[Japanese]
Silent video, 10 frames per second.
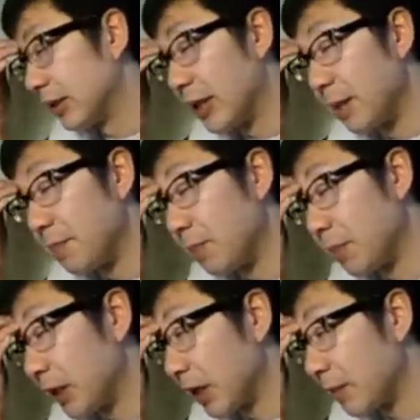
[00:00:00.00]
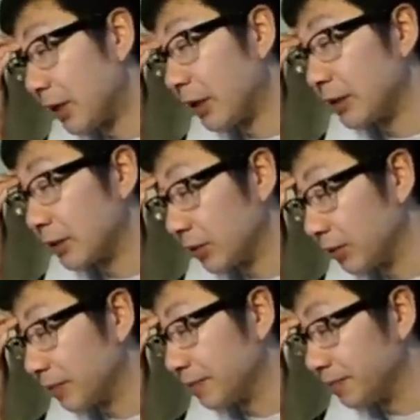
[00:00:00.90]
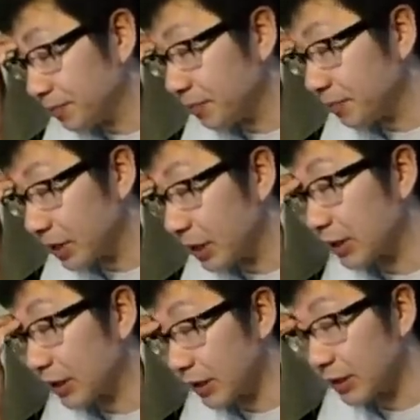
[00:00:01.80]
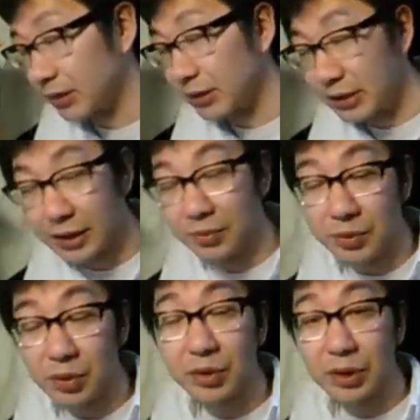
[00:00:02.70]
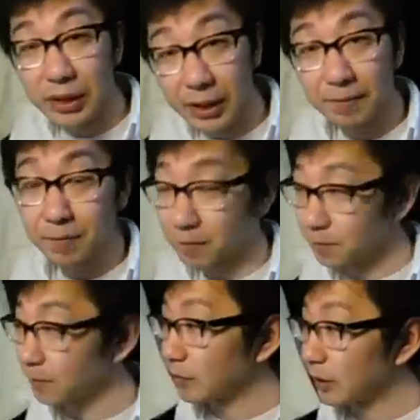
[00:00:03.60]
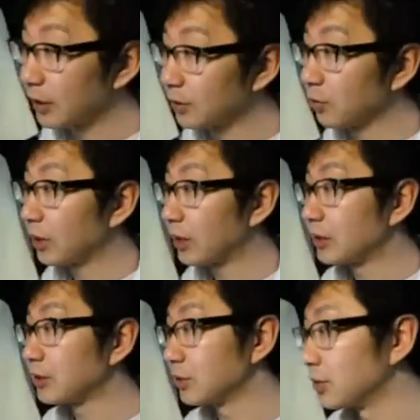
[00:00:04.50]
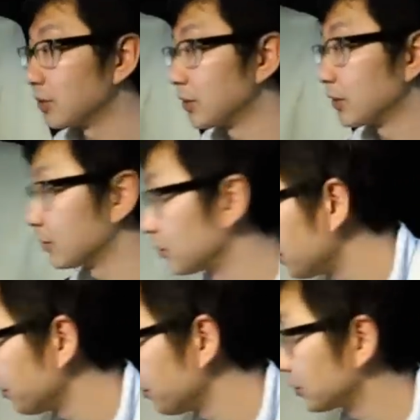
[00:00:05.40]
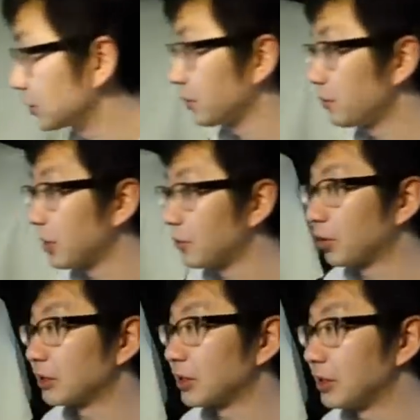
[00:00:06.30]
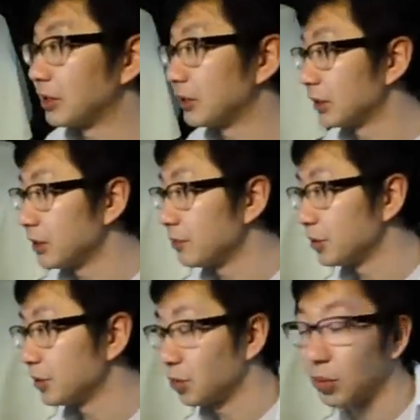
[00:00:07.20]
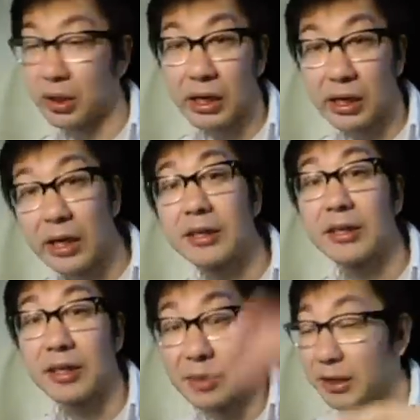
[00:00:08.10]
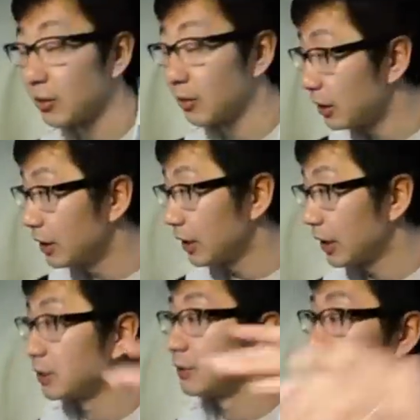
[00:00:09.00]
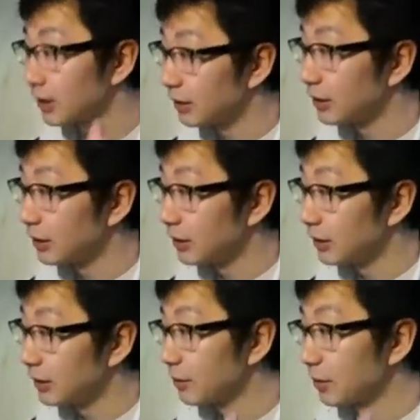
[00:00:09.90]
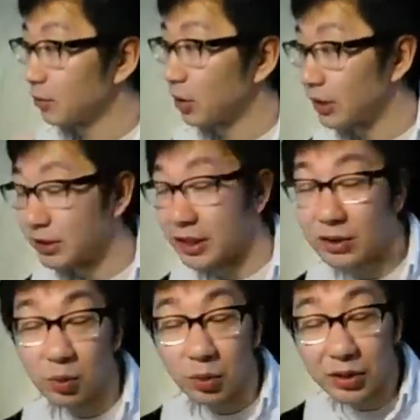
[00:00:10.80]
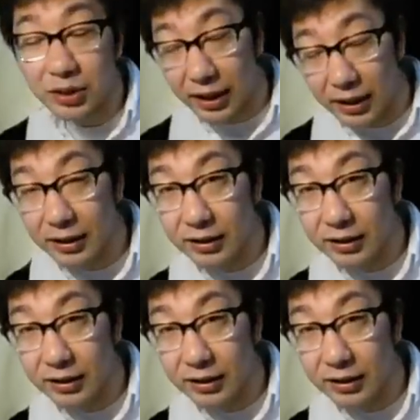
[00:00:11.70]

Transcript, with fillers: い。やっぱりね、たまらないですよ。うん、皆さん、全員魅力的で。で結局ほらなんつうのあのゲームの勧めみたいなものがじゃあリーナさんがね今仕事から帰ってきてまた始めてさでまたもうハイスライスとか持ってきて